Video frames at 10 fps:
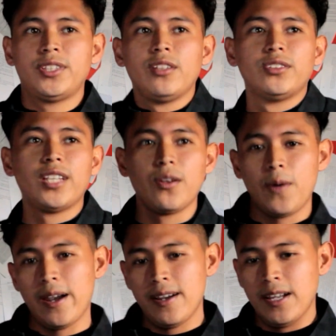si nos
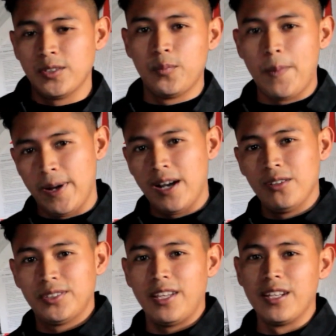ayudaran a superar
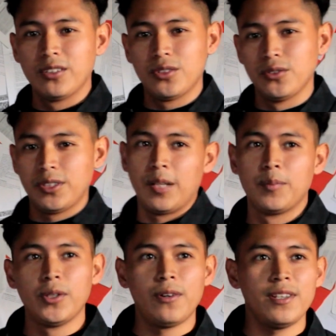los 500
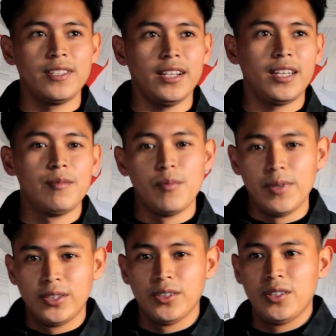suscriptores, ya que al
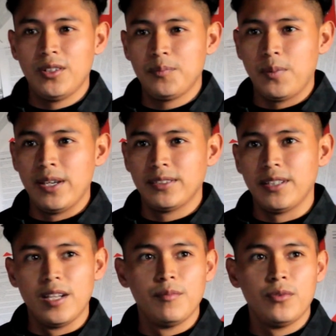momento de hoy pues
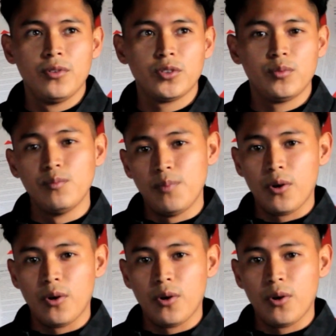tenemos un